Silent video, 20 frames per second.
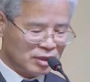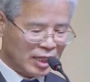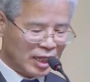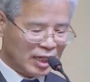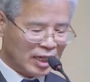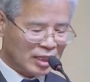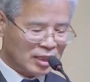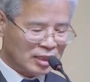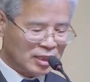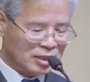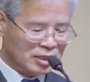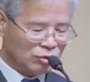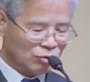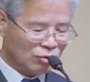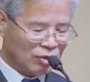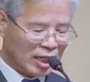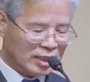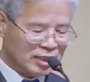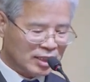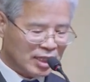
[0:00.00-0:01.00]
내가
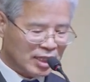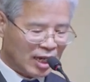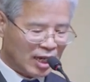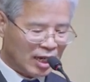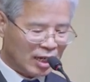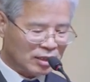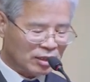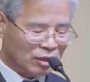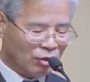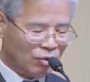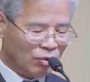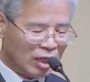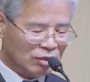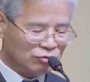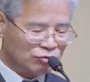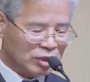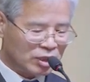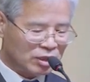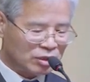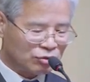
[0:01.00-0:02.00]
그리스도가 아니냐
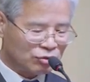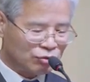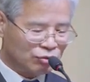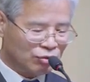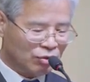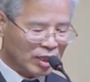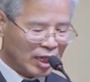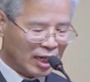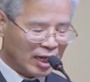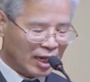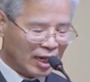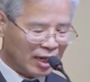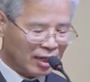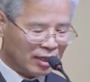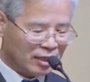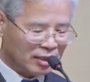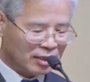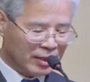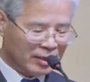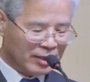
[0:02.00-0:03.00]
너와 우리를
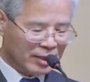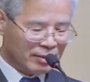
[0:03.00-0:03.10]
구원하라.